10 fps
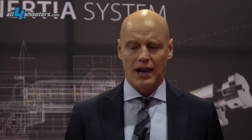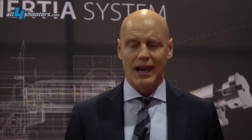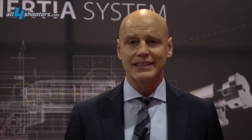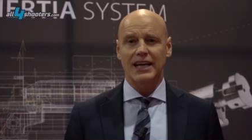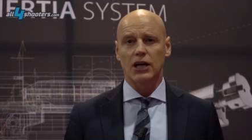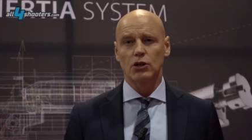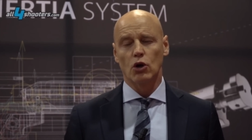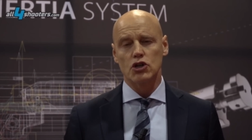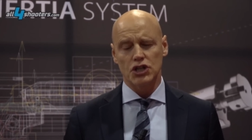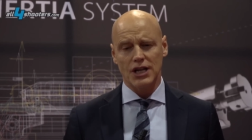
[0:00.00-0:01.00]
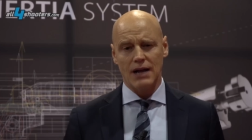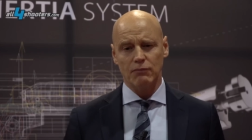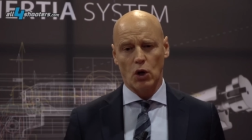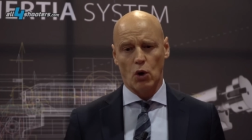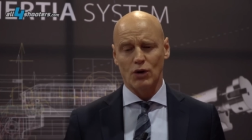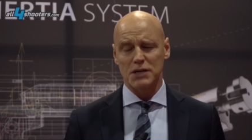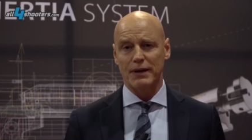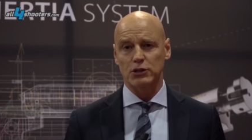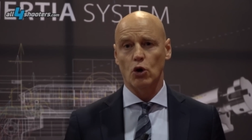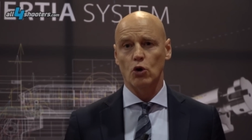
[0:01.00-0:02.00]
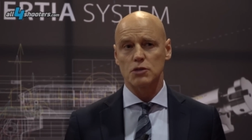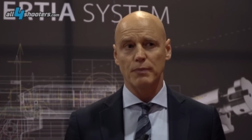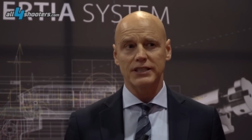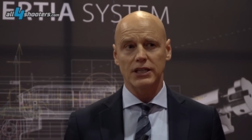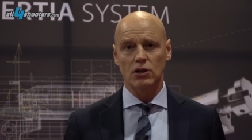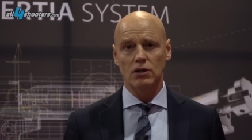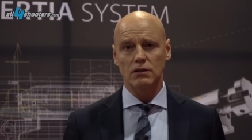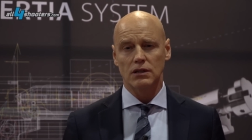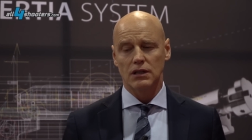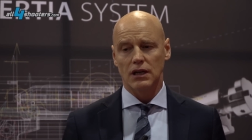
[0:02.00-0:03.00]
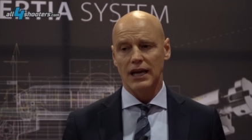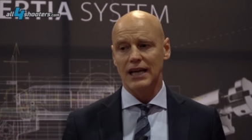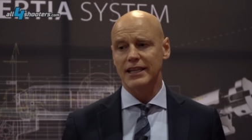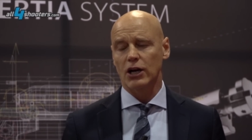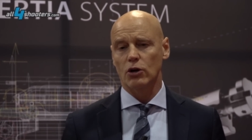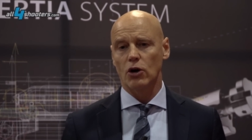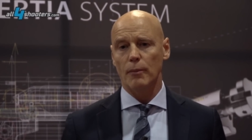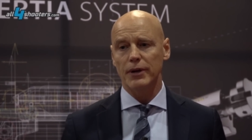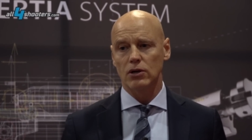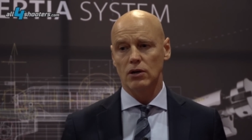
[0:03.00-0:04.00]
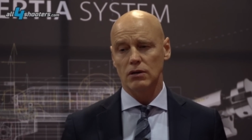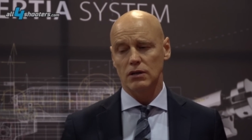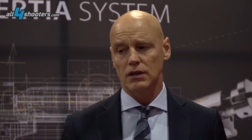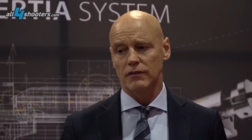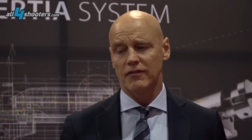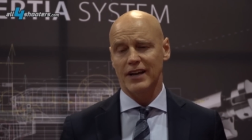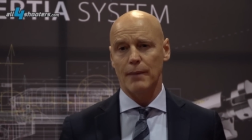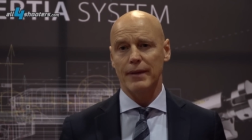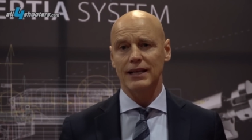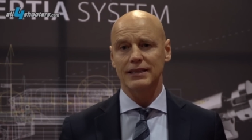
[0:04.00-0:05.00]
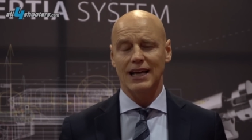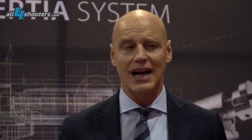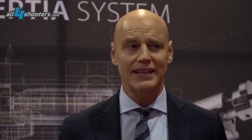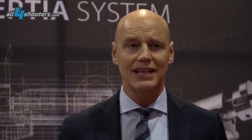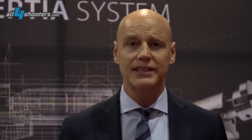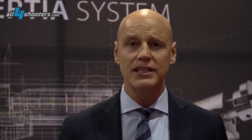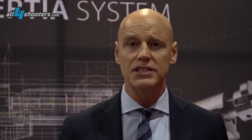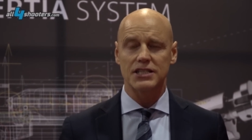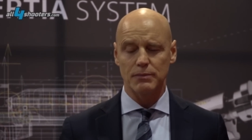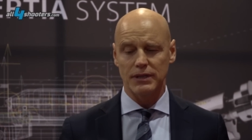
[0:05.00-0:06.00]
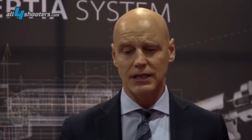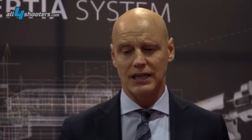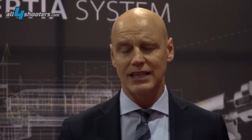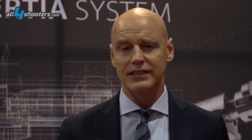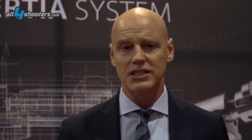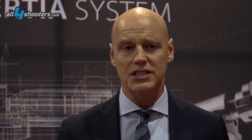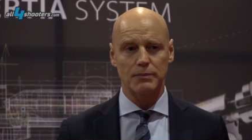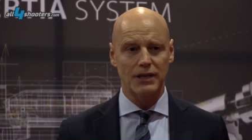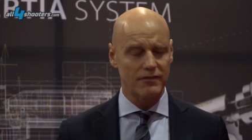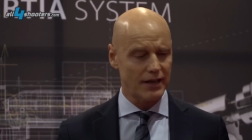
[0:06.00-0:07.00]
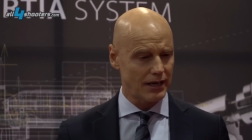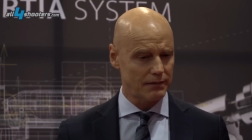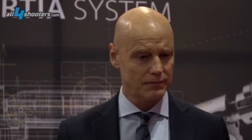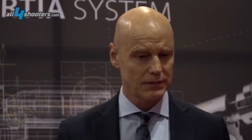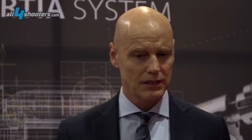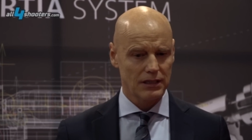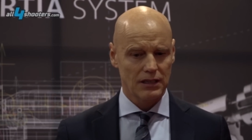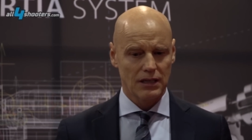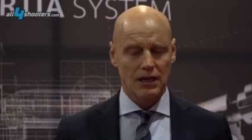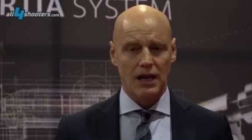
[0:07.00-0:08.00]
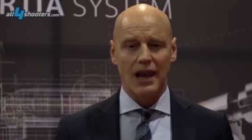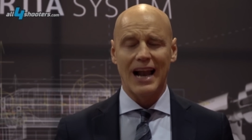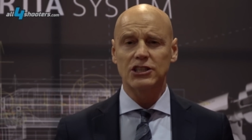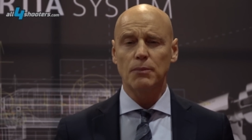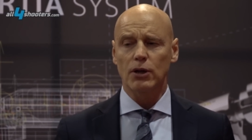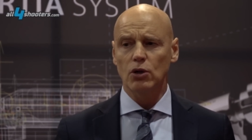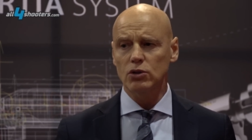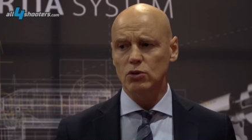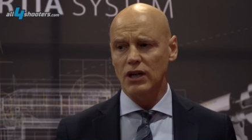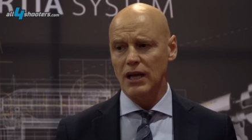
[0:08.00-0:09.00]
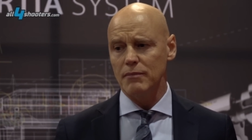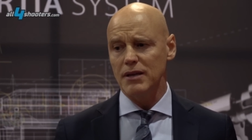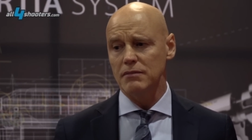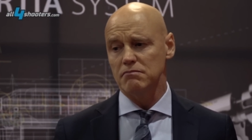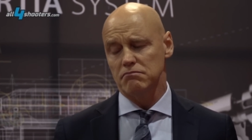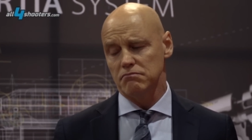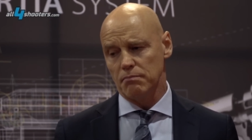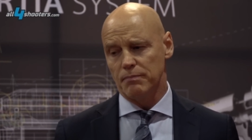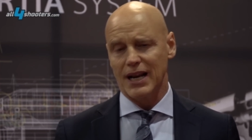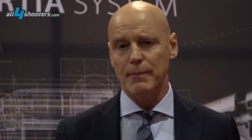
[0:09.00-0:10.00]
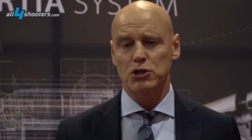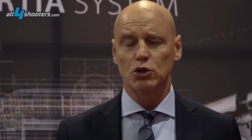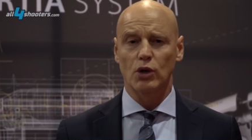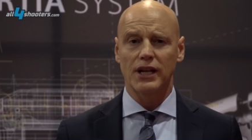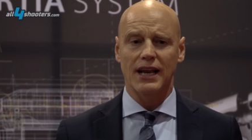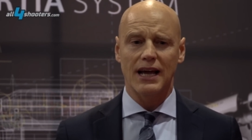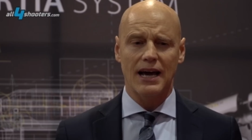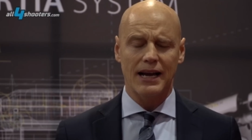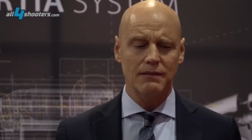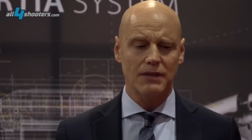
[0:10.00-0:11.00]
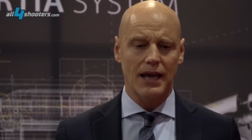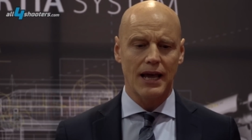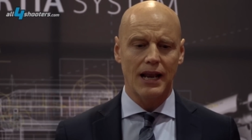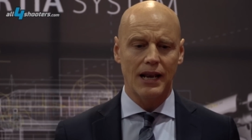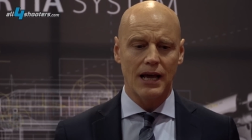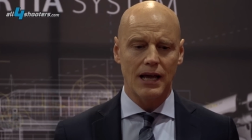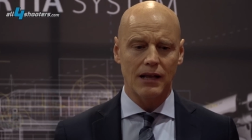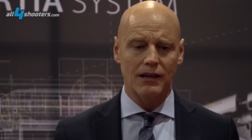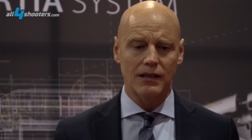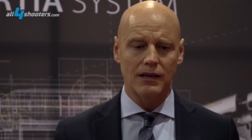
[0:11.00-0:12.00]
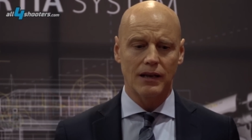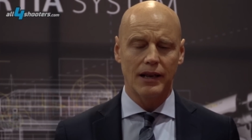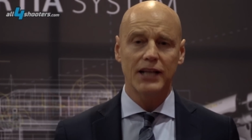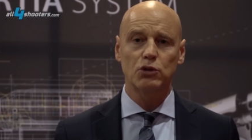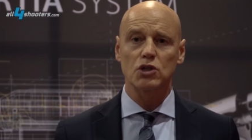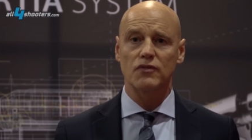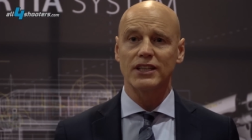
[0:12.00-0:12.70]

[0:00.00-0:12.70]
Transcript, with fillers: la tecnologia con un aspetto cosmetico ed ergonomico veramente ad altissimi, ad altissimi livelli. L'altro prodotto che mi preme sottolineare è il Letos